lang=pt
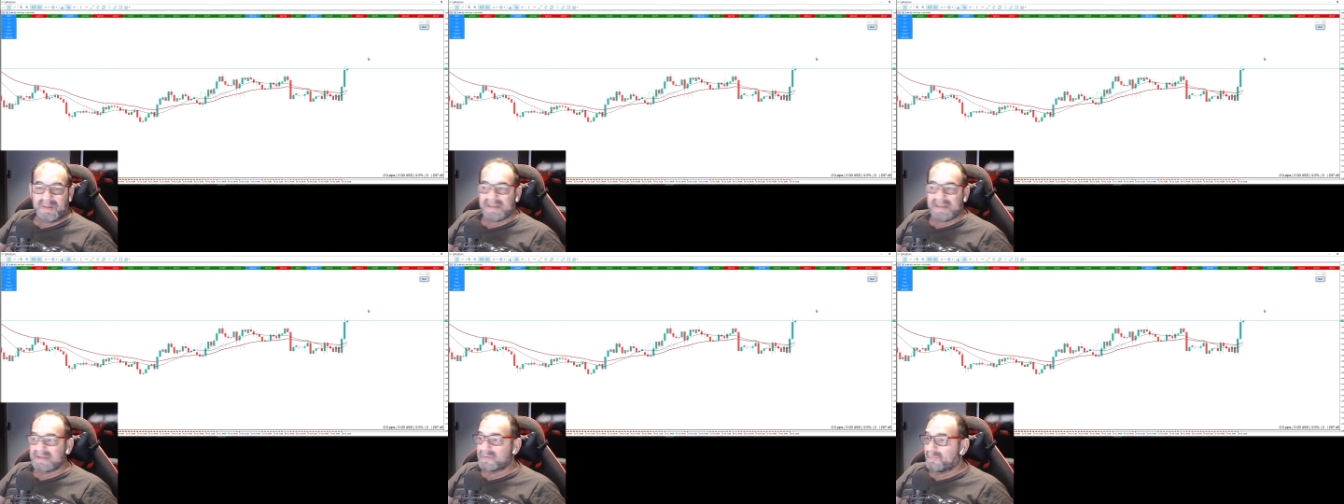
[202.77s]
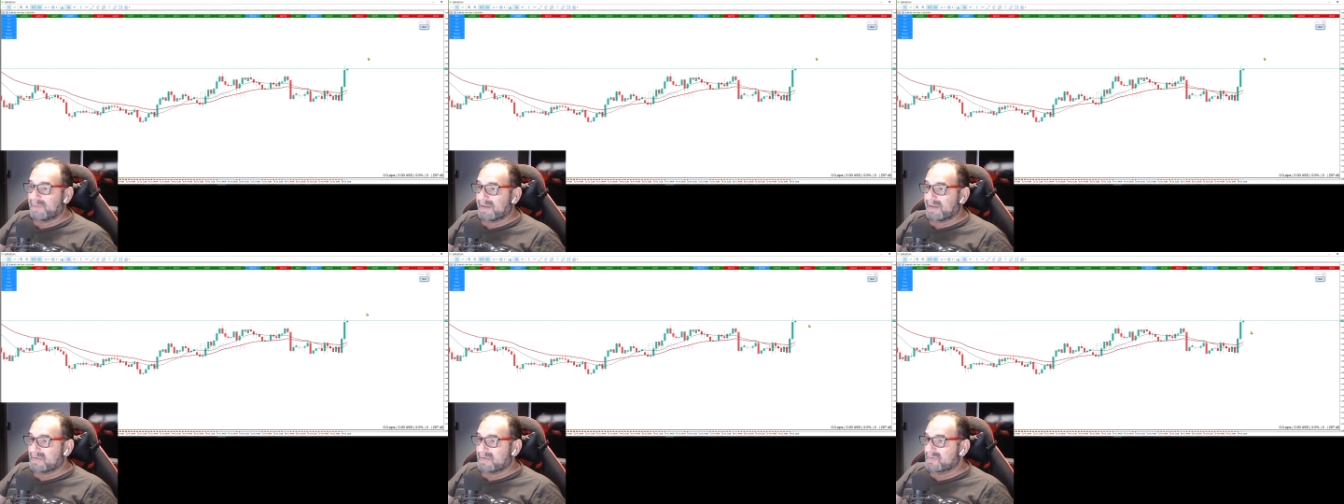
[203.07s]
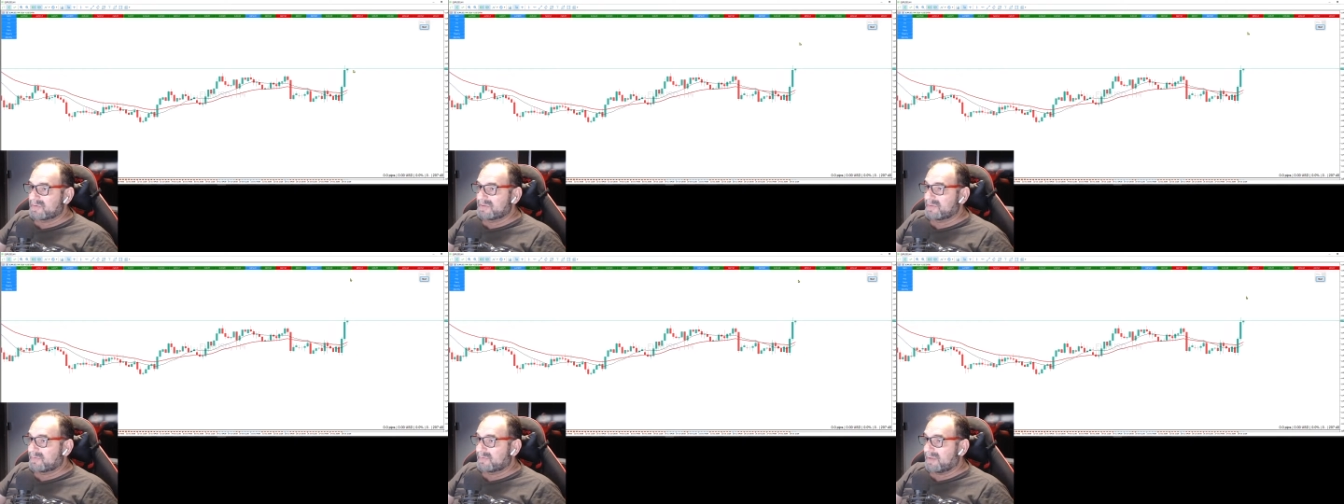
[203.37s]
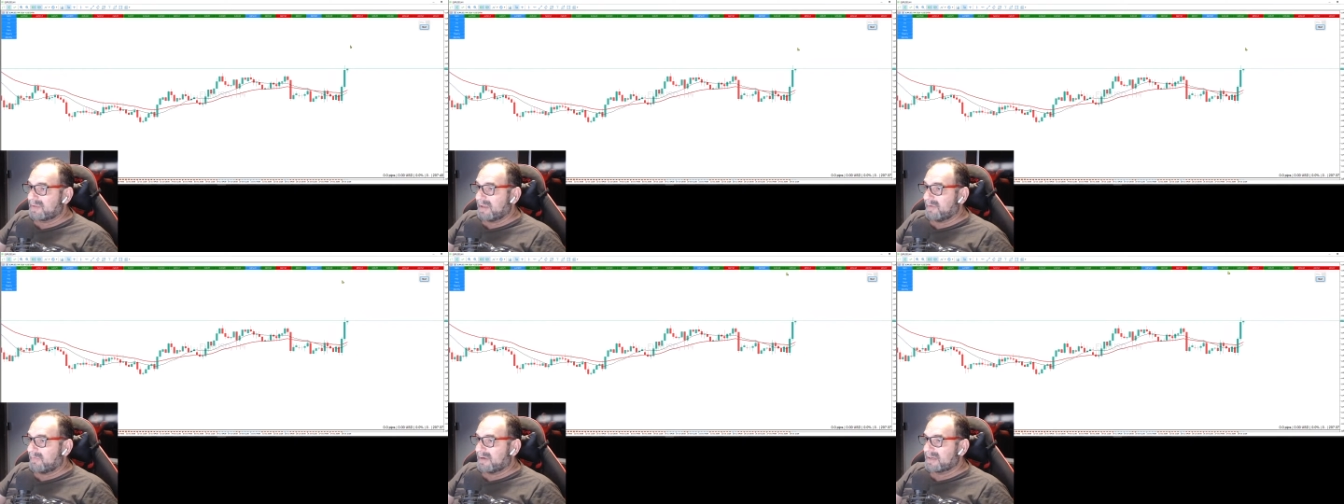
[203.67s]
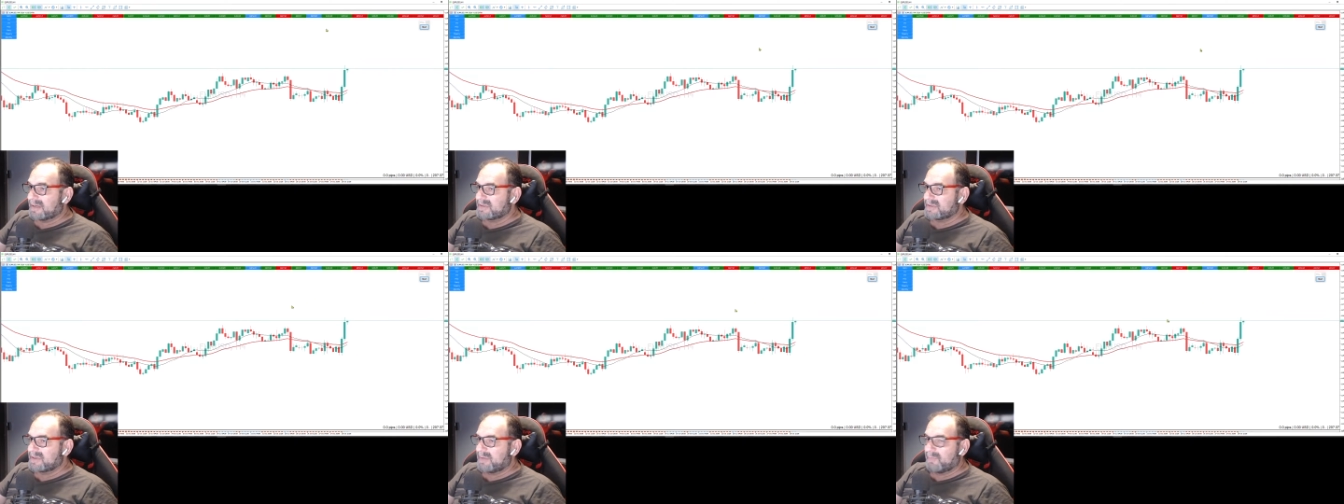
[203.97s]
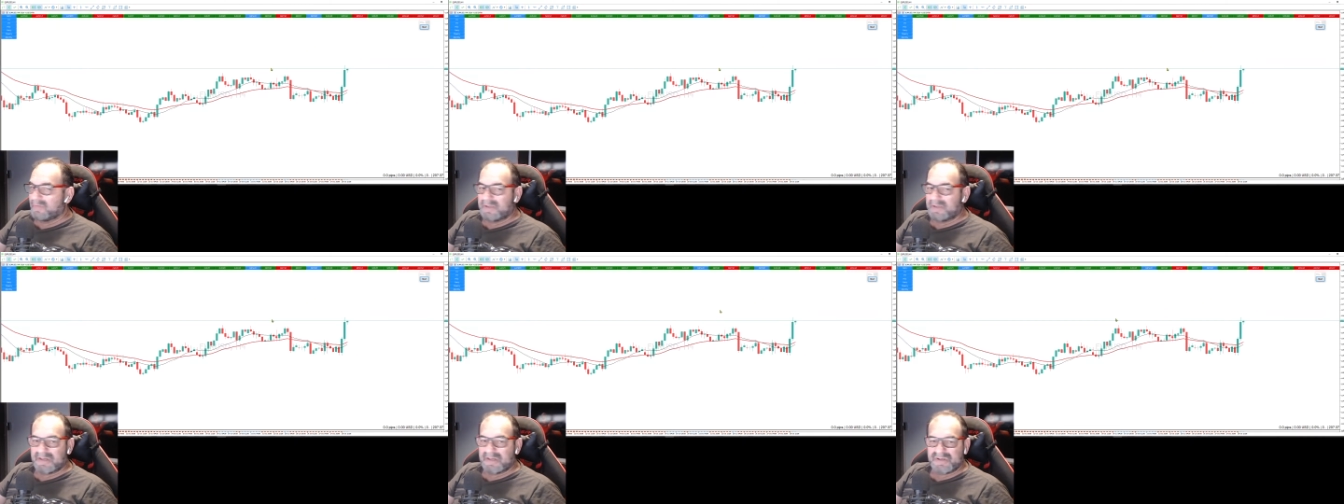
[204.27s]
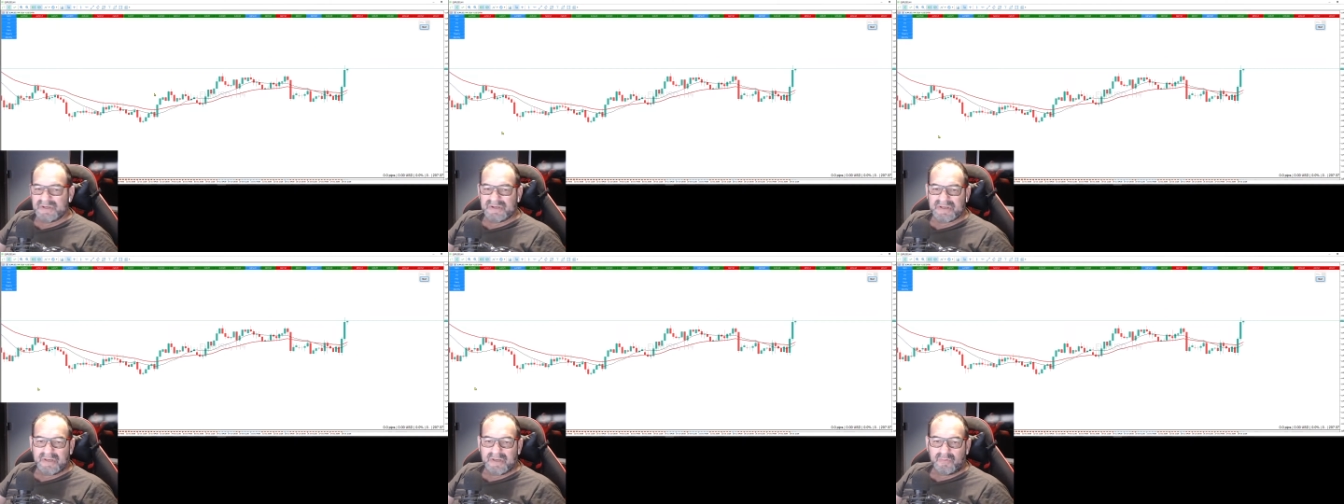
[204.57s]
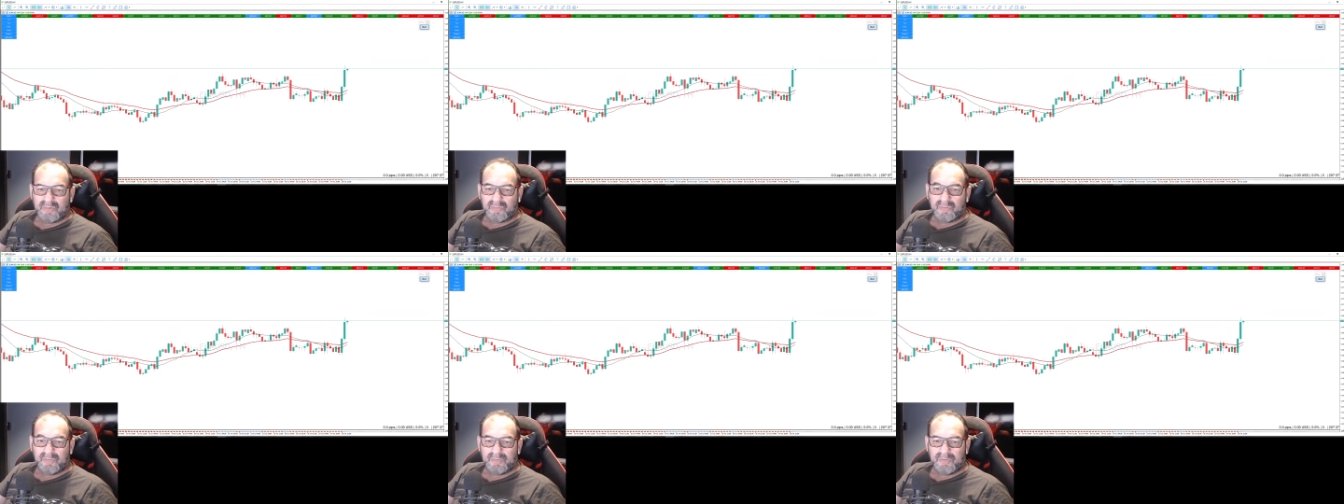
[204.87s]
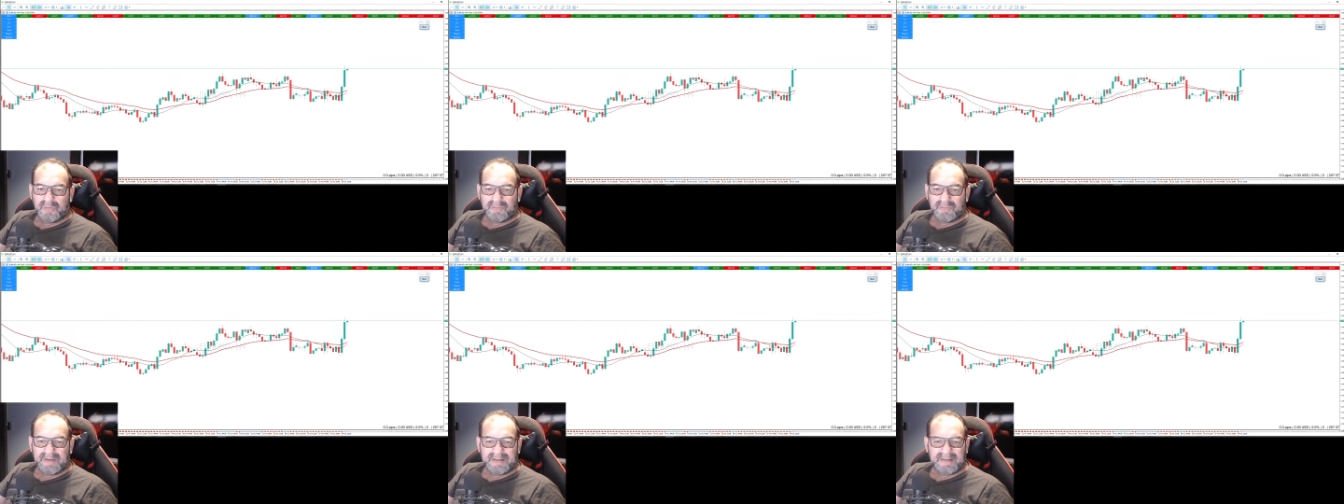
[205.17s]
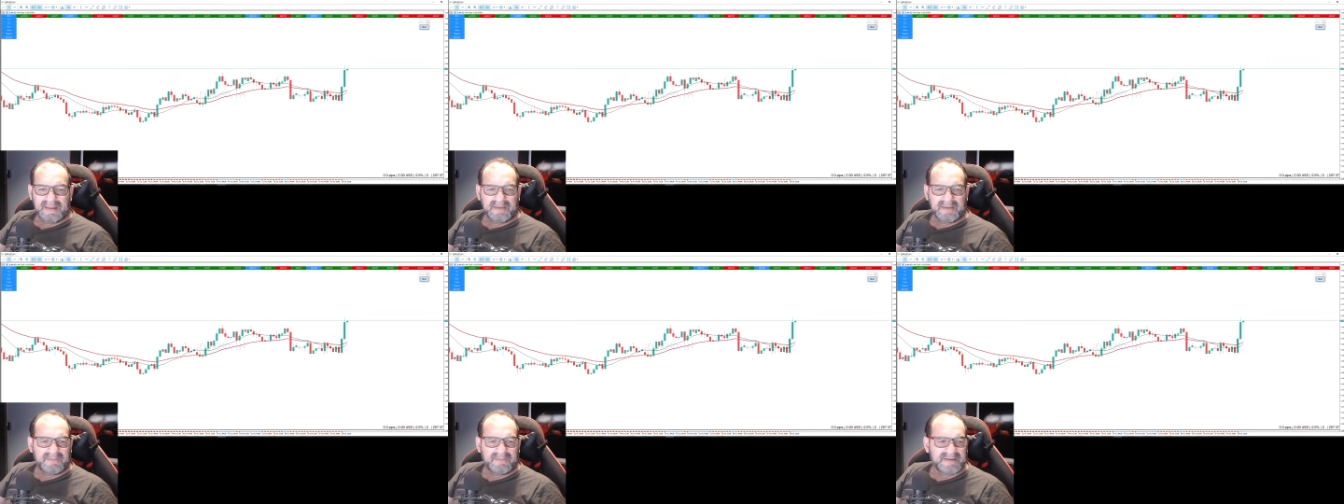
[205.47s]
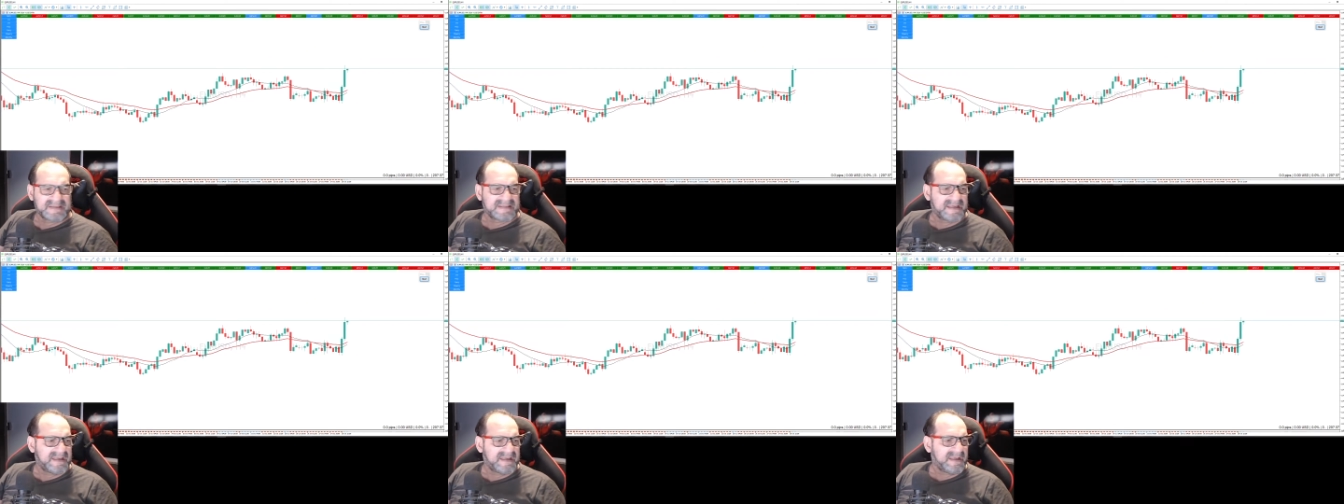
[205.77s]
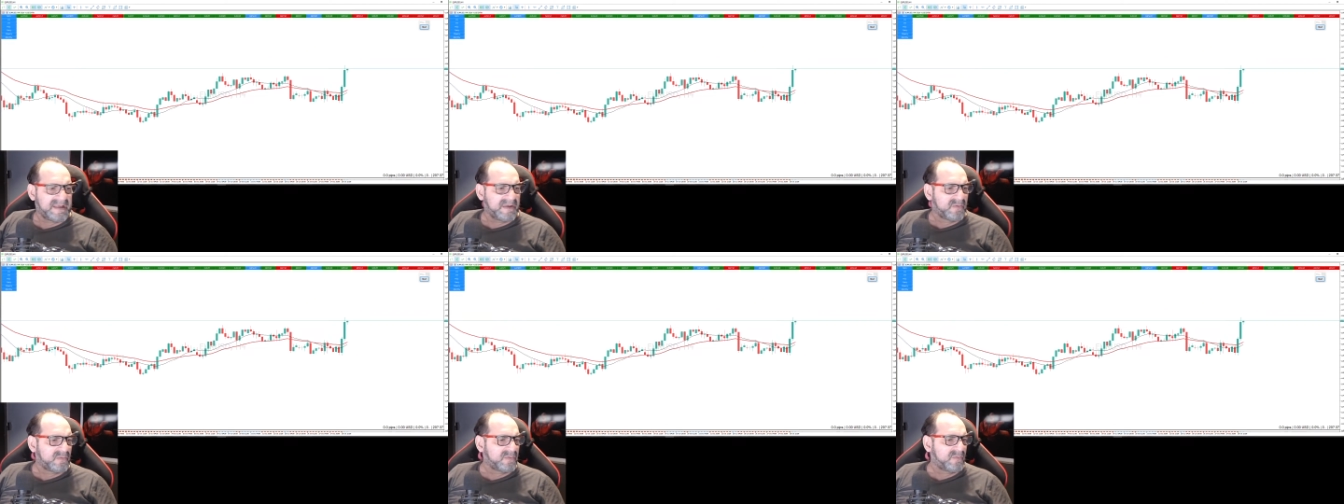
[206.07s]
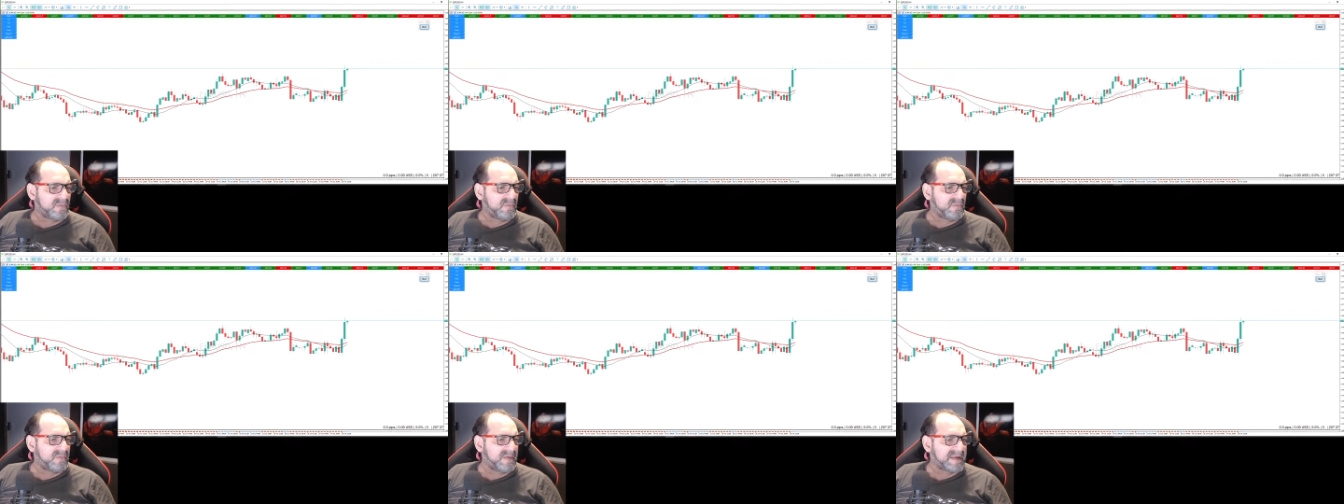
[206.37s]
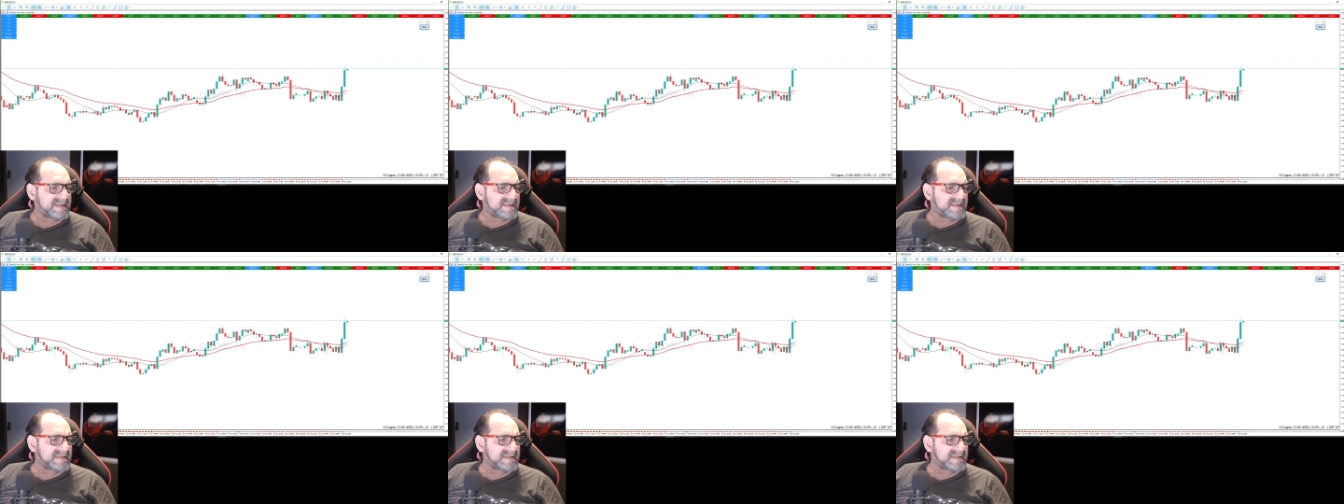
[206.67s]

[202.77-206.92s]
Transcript: das operações eu, tenho, eu acho que muita gente aí no grupo não vai ter, que vai ser Euro, é,